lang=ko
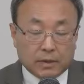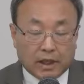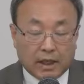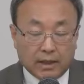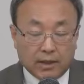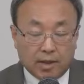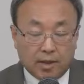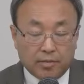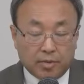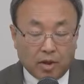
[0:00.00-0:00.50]

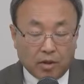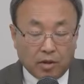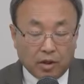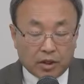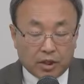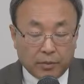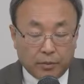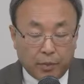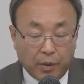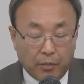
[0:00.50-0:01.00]
킹제임 성경
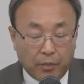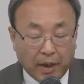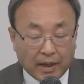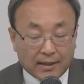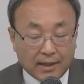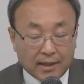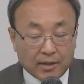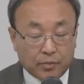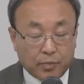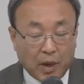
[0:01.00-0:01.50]
10편
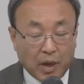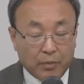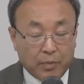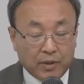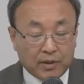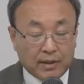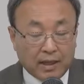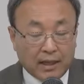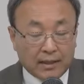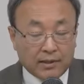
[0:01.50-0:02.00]

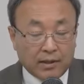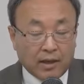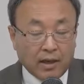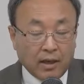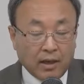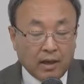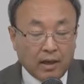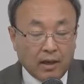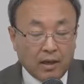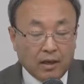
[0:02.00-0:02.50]
148편
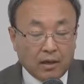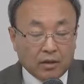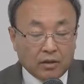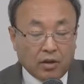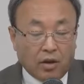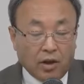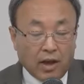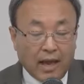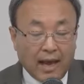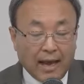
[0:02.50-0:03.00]
4절에
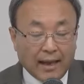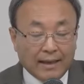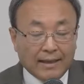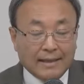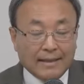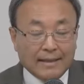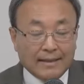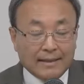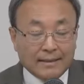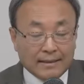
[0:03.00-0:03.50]
너희
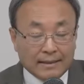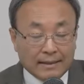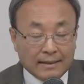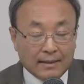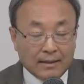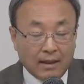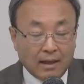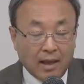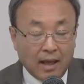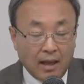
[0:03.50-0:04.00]

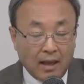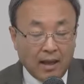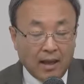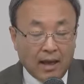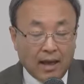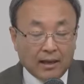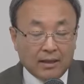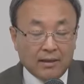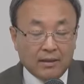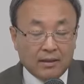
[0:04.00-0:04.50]
하늘들의
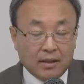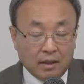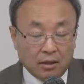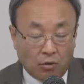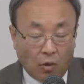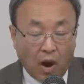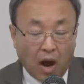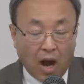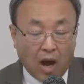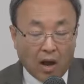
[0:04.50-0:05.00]

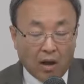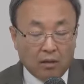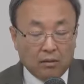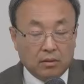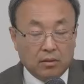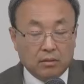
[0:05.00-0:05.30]
하늘들과